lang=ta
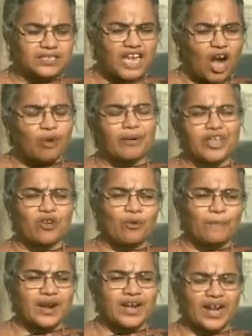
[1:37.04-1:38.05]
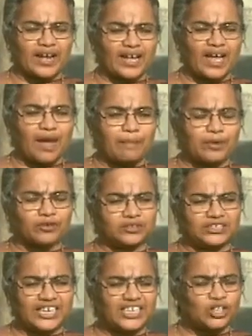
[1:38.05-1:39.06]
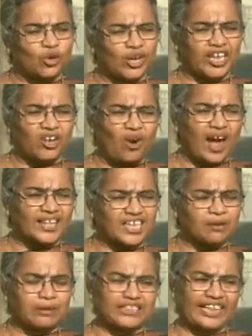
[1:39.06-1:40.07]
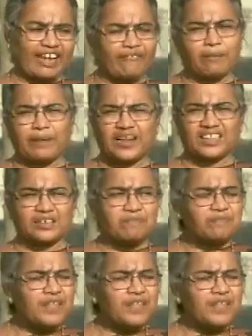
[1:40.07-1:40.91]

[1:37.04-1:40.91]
சாகுபடியும் பண்ணுறாங்க அப்புறம் ஜனத்தொகைக்கும் அதிகமாக தேவைப்படுது